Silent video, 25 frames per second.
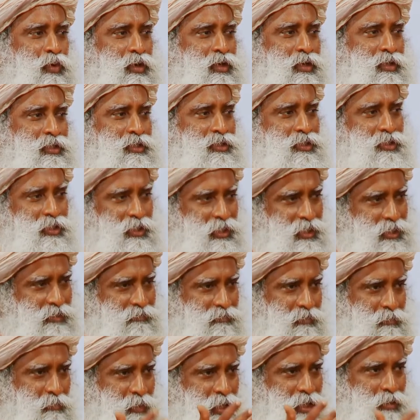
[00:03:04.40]
или в мире
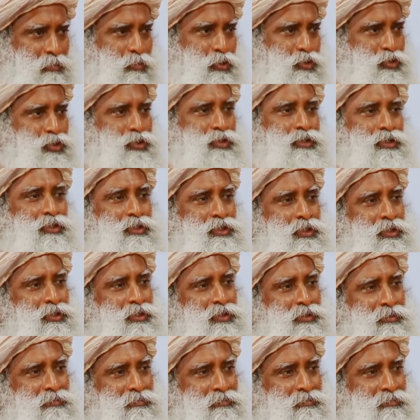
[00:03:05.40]
определяется
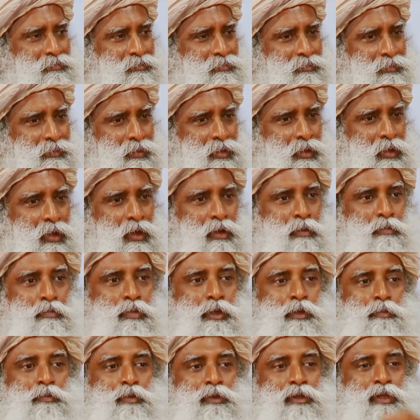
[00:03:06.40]
эмоциями.
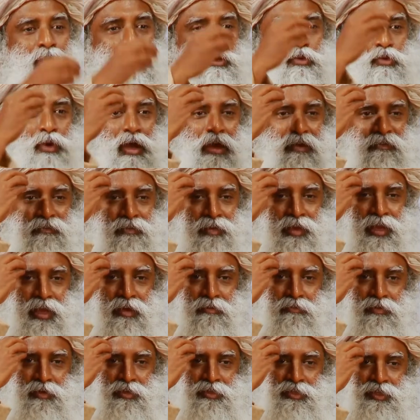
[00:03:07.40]
Люди,
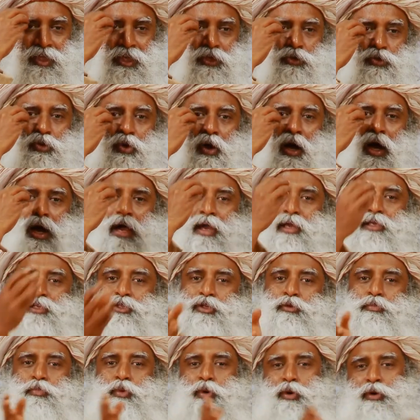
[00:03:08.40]
которых вы даже никогда не
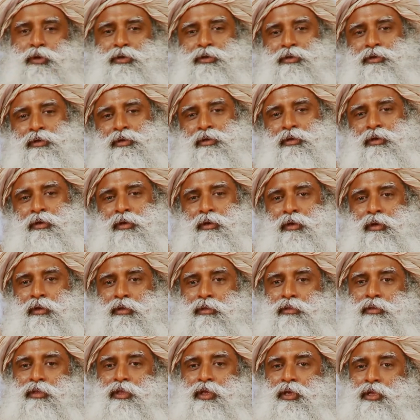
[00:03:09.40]
видели.
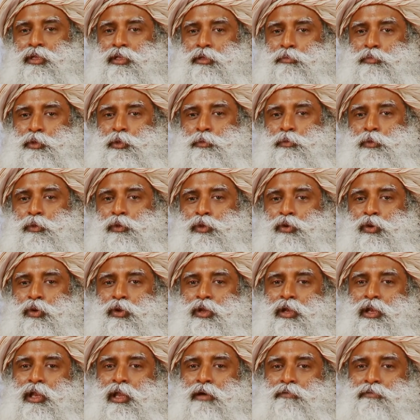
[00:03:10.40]
Вот люди,
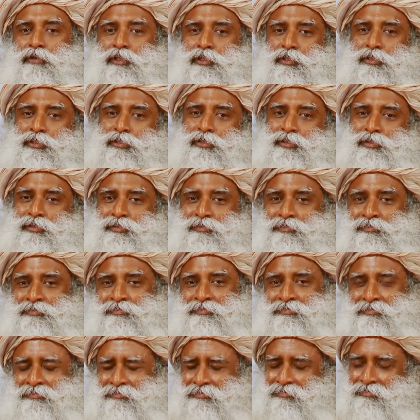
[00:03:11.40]
которых вы любите.
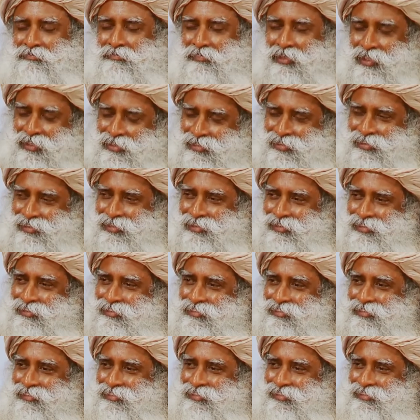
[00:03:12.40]
Пожалуйста,
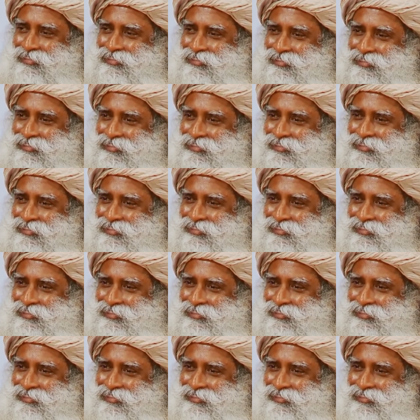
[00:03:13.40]
задумайтесь.